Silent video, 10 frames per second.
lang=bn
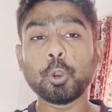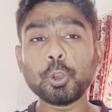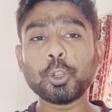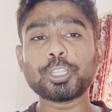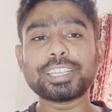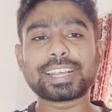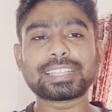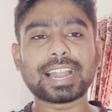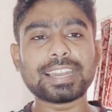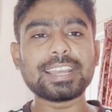
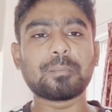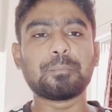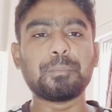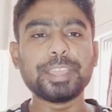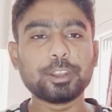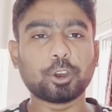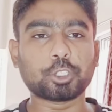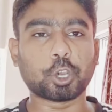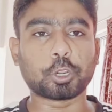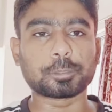অন্যদিকে দাঁড়িয়ে বিনো
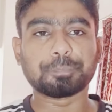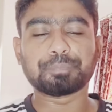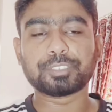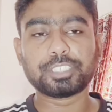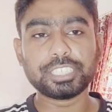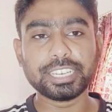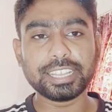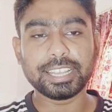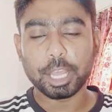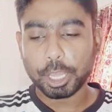জর্জ যিনি